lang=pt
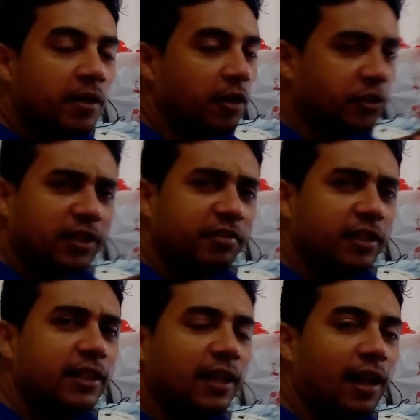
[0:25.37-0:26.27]
E eu acho que eu até
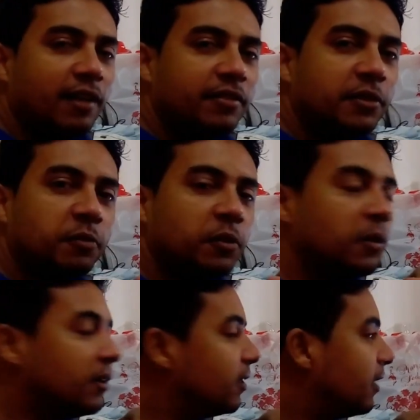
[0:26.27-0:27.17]
falei na live, eu
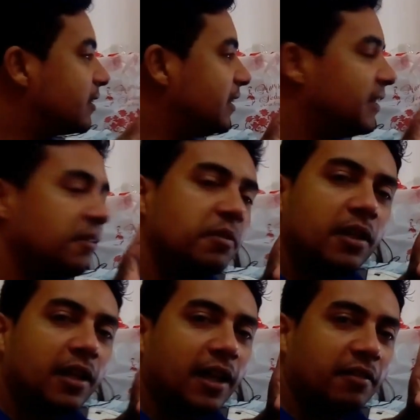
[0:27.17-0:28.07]
vou, assim que
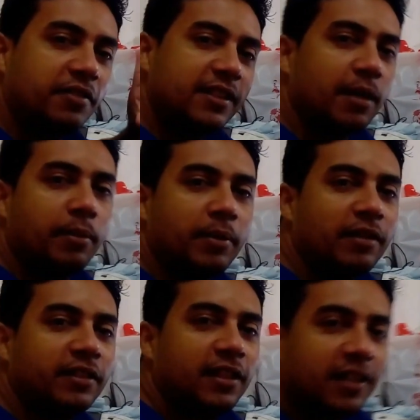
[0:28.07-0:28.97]
ela fizer a
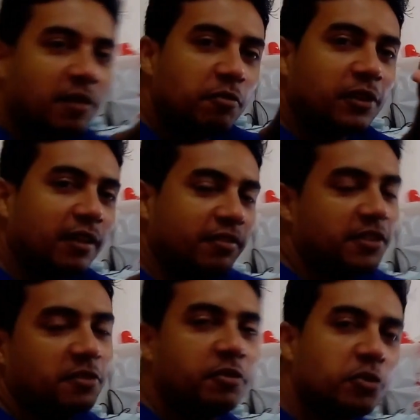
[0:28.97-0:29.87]
primeira venda dela, eu vou estar
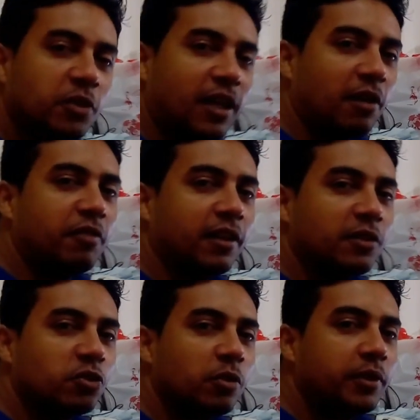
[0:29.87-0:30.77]
fazendo um vídeo no canal
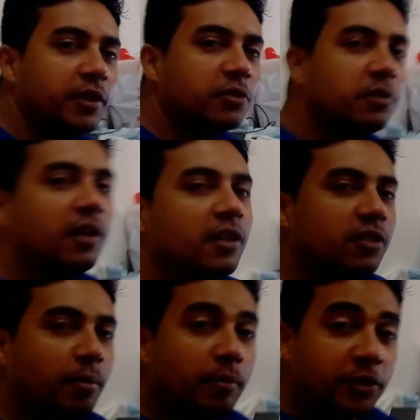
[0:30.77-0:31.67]
falando sobre isso,
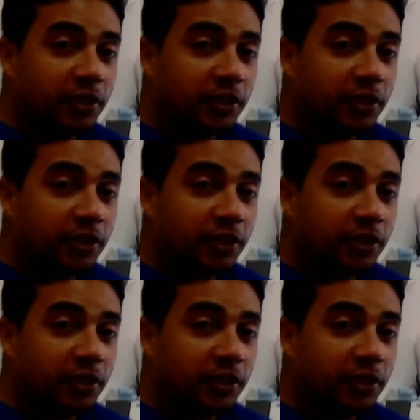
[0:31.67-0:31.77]
só para